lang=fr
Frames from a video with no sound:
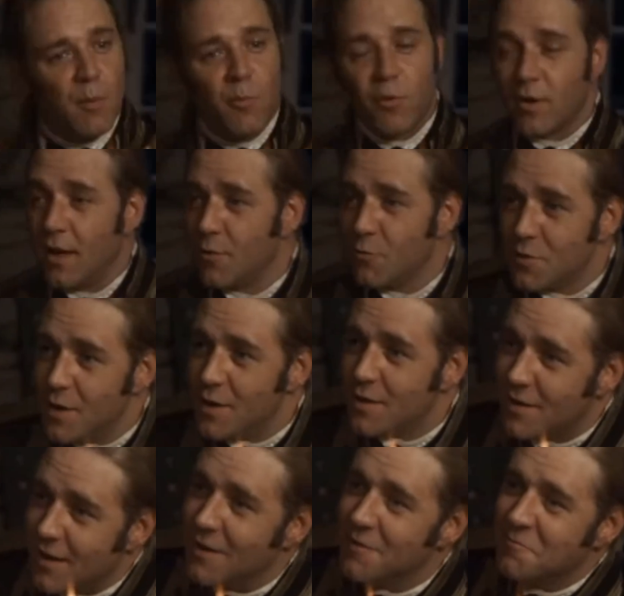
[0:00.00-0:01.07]
en mémoire comme si
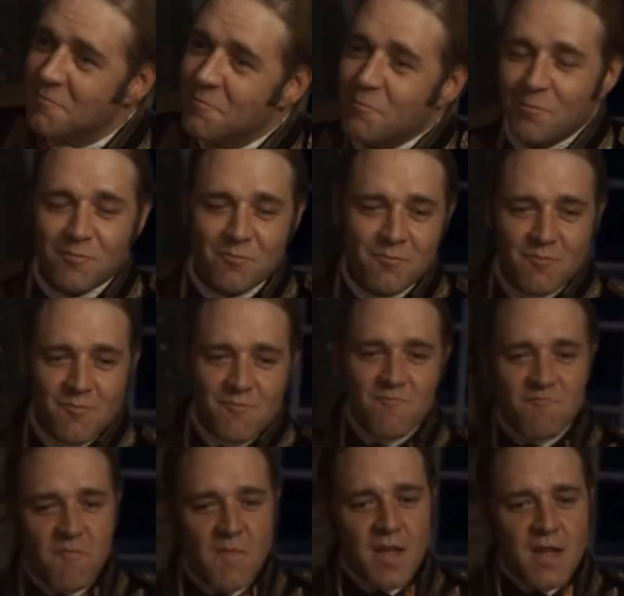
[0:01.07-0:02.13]
c'était hier.
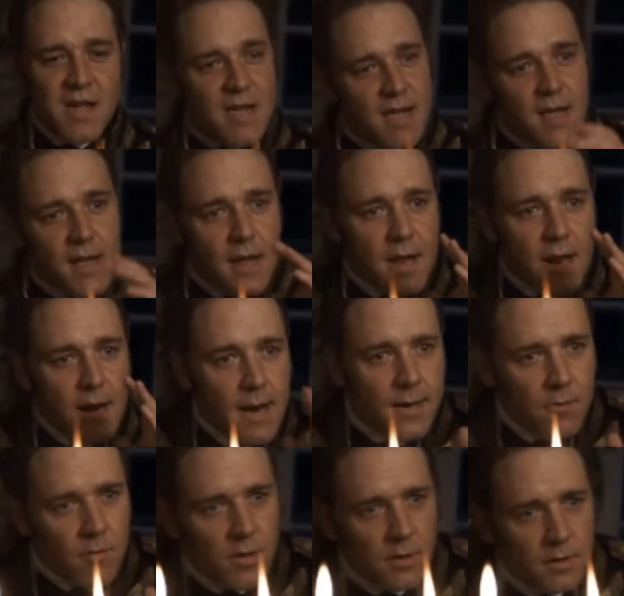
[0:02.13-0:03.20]
Il
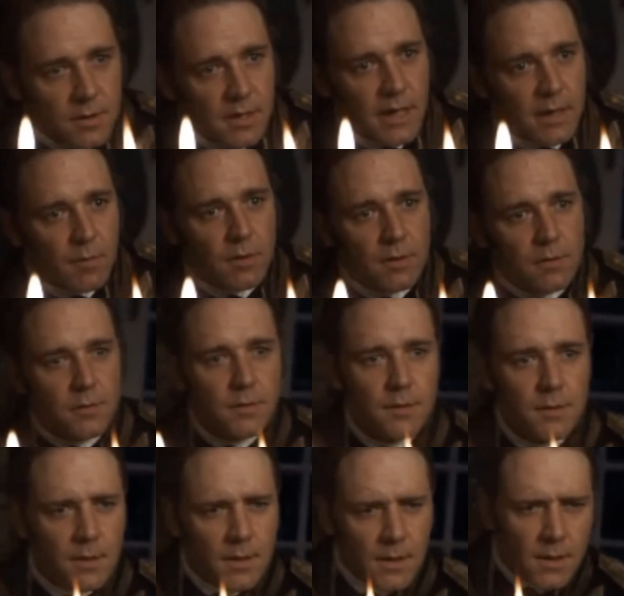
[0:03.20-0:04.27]
s'est penché sur la
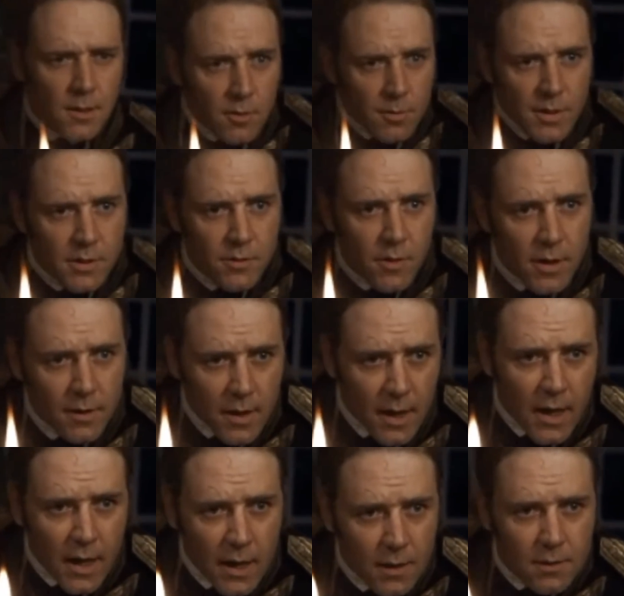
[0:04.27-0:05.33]
table et il m'a
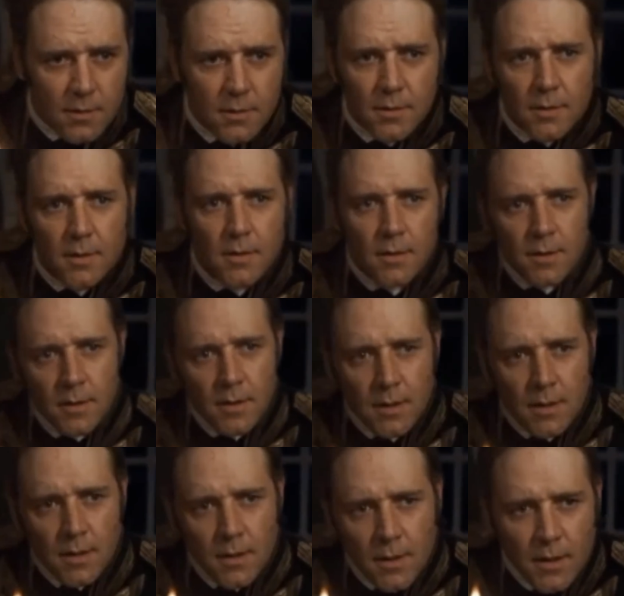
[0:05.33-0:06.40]
regardé droit dans les yeux.
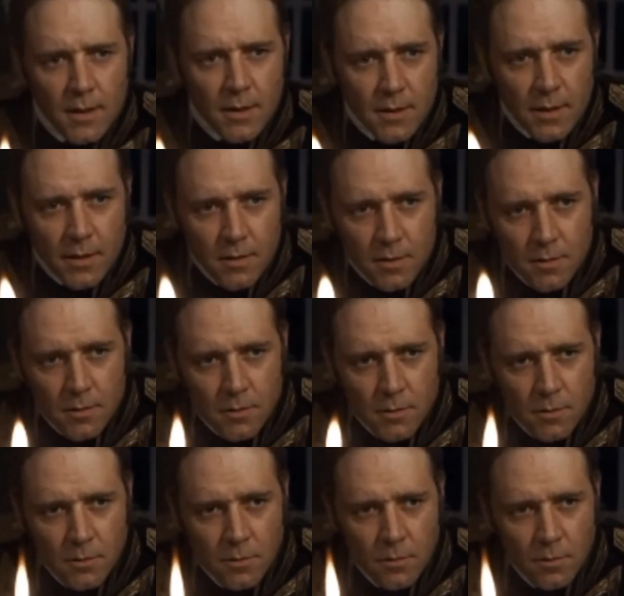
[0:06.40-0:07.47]
Et il a dit
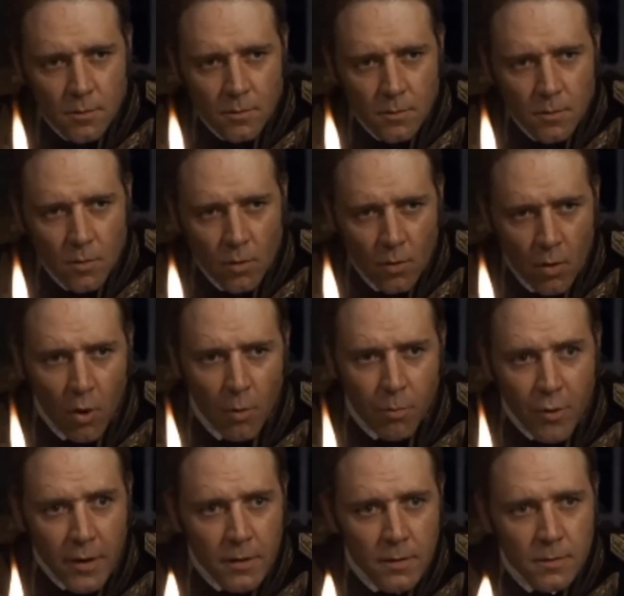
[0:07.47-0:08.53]

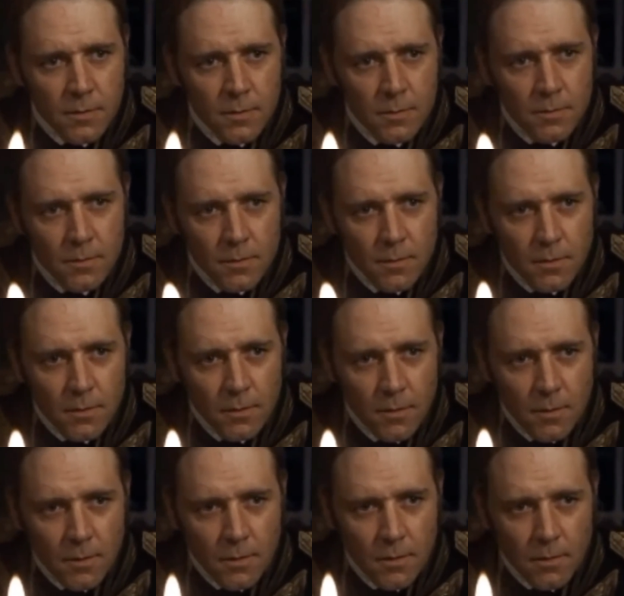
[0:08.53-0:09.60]
Aubray,
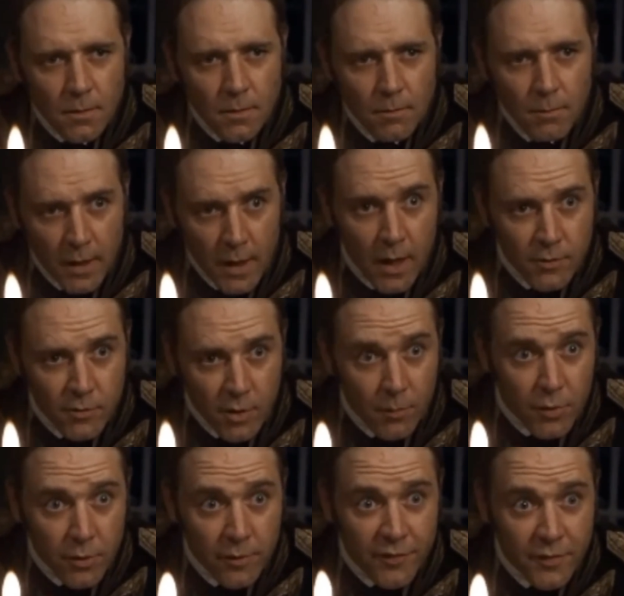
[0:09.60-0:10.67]

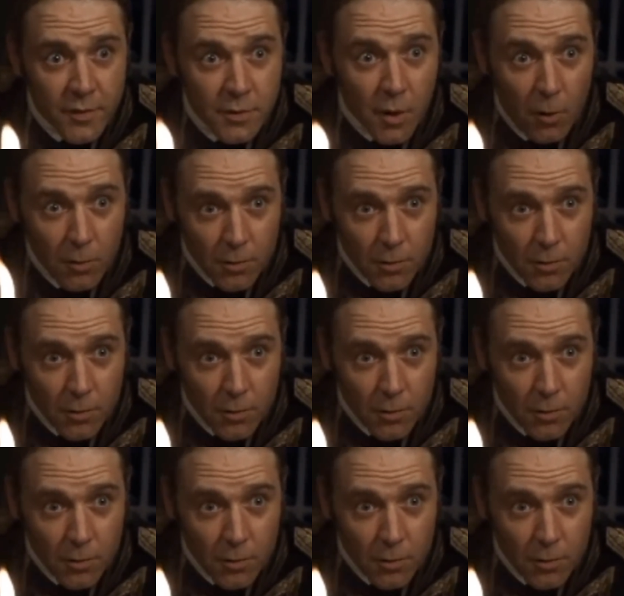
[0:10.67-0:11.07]
pourriez-vous me passer le